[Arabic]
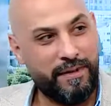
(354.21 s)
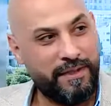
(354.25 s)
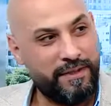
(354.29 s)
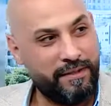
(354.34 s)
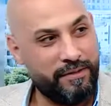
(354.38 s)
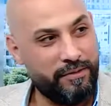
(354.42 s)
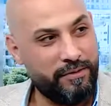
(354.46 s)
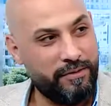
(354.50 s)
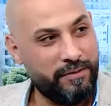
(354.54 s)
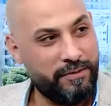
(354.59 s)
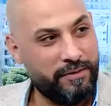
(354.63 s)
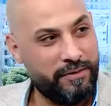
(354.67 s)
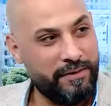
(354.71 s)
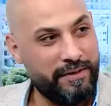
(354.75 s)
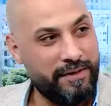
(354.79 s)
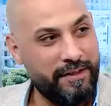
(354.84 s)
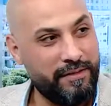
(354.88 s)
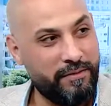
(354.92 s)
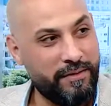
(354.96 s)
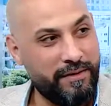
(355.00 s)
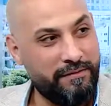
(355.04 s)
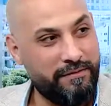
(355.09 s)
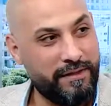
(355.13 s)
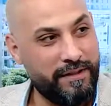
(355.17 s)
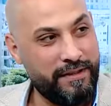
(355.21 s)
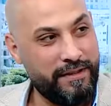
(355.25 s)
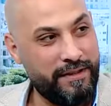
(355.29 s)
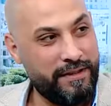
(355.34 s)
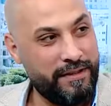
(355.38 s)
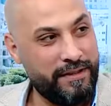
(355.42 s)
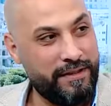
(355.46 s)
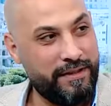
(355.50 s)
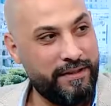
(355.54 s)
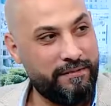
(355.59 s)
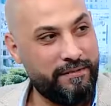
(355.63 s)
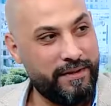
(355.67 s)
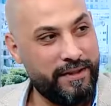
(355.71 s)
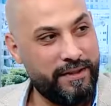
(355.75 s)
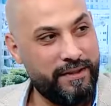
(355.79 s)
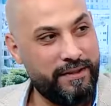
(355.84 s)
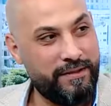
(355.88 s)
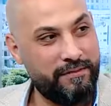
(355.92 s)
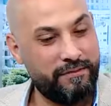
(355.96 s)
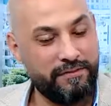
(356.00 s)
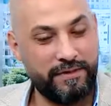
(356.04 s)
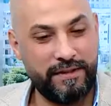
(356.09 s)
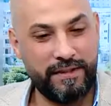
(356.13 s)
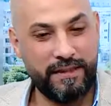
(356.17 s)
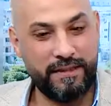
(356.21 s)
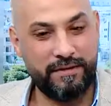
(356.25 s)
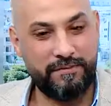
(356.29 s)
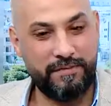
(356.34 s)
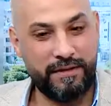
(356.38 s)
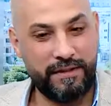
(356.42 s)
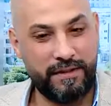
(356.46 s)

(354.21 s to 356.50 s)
بنادول او ريفانين كمان وفي ناس